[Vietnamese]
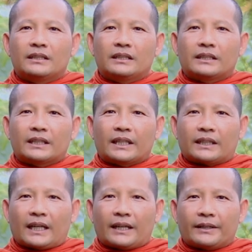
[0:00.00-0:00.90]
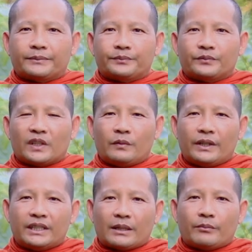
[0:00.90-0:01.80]
dương kịch hà
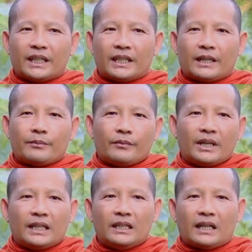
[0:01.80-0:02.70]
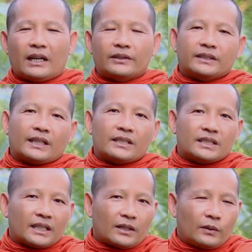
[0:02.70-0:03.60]
vừa dần mấy đầm mấy oi tới
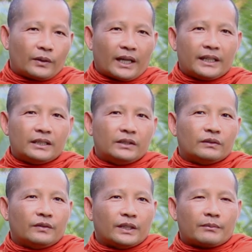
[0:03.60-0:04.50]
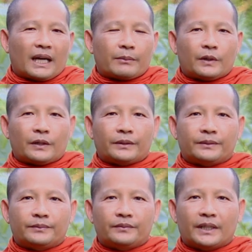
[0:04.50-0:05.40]
chất khuôn ấy cứ vượt bàn thọ
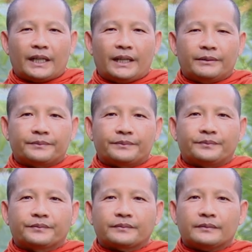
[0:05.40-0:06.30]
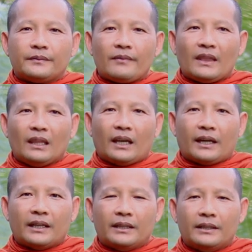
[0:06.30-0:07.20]
này
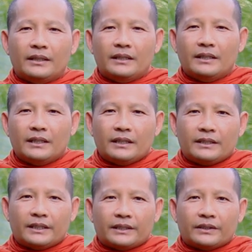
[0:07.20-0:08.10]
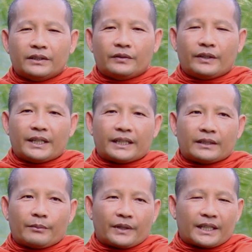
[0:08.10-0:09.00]
này dương vượt
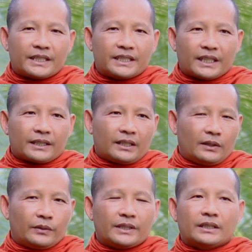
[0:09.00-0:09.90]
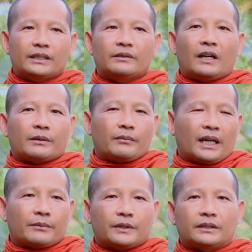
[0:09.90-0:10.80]
đầm rơi chất khuôn dương ọt
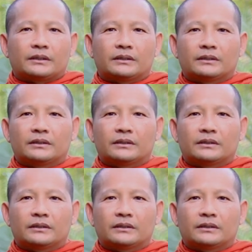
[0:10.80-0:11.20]
bàn thọ